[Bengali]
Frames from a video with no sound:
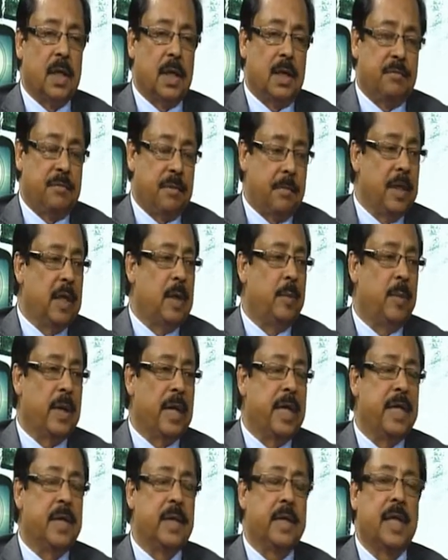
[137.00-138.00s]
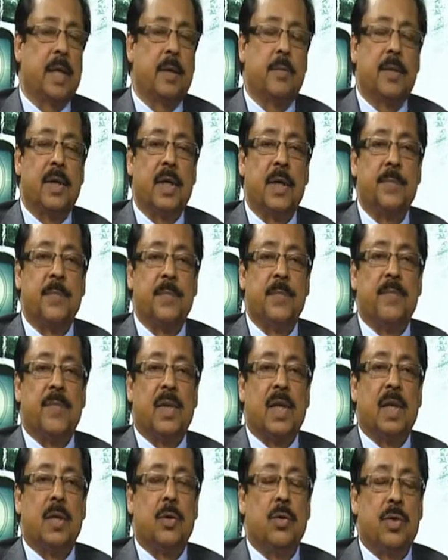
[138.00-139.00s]
ফ্যামিলি প্ল্যানিং দেখবে
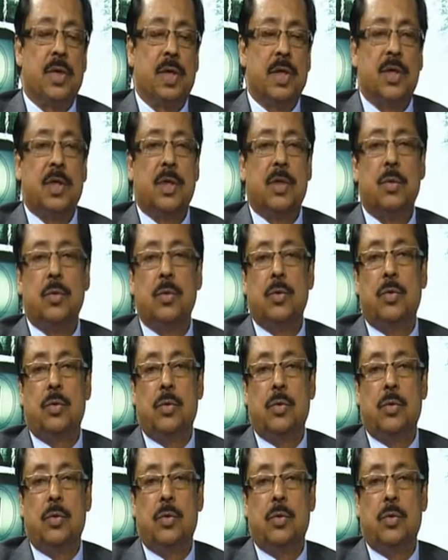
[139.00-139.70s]
কিন্তু যে শিশু